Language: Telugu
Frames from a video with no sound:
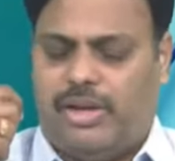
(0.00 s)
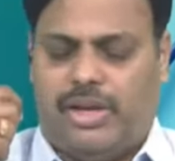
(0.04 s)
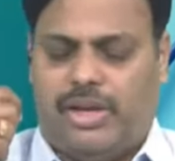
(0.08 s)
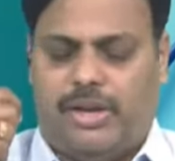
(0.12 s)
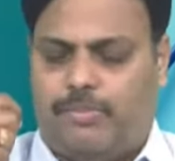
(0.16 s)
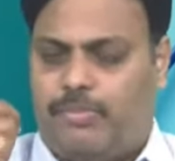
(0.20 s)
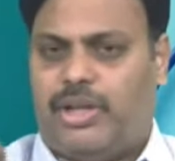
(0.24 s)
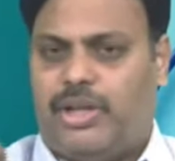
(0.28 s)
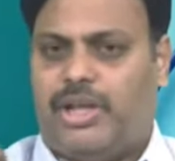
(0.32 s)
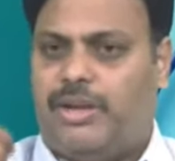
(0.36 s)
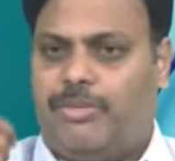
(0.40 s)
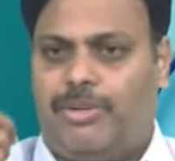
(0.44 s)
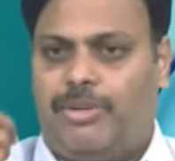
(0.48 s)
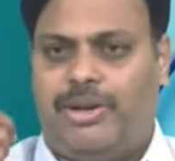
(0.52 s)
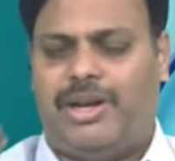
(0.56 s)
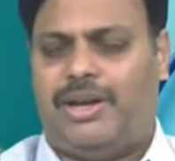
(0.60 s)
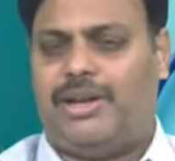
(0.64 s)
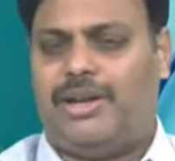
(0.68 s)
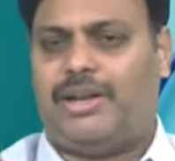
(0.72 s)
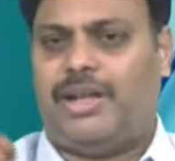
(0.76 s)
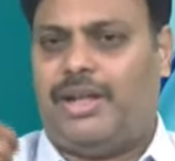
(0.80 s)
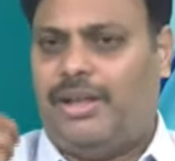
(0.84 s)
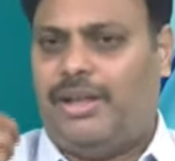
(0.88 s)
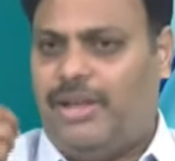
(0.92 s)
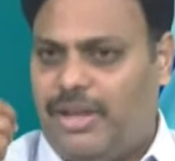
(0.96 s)
ఇప్పుడు
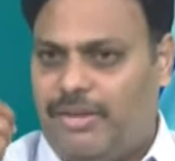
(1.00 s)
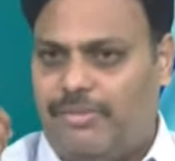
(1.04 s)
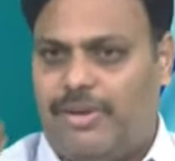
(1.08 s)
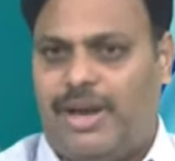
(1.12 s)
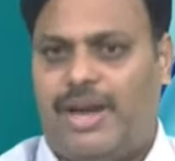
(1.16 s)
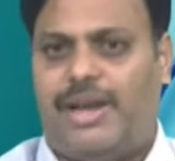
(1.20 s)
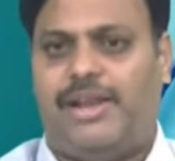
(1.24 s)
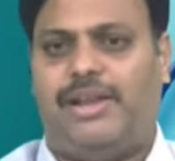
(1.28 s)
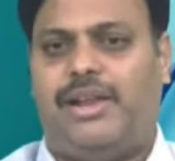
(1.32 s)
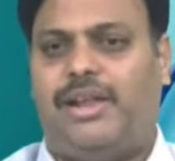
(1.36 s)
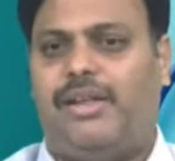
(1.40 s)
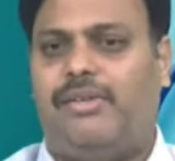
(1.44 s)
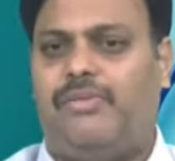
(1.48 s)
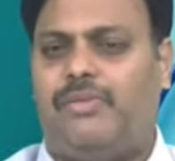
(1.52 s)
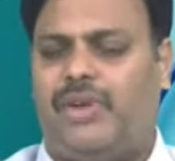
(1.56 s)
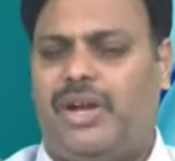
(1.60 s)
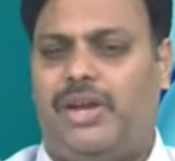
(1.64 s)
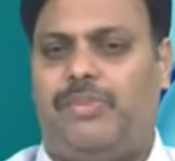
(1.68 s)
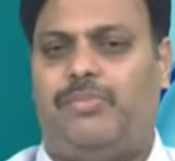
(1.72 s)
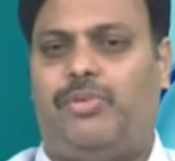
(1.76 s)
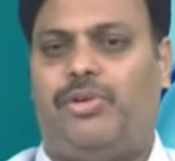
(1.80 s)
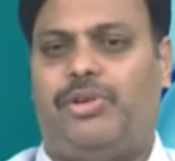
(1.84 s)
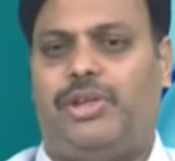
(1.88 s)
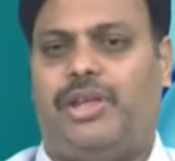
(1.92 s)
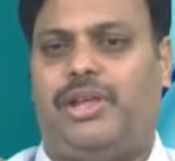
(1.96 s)
ఇమీడియట్గా ఇవాళనే
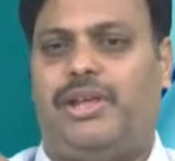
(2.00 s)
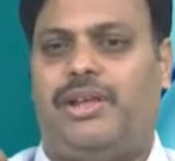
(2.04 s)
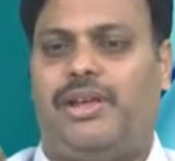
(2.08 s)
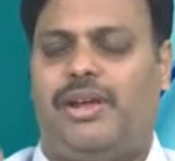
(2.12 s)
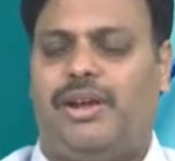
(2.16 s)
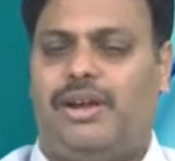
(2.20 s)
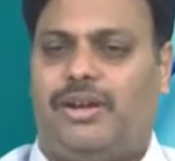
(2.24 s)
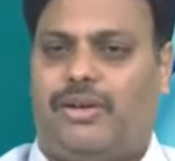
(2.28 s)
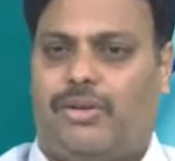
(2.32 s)
వెళ్ళిపోయి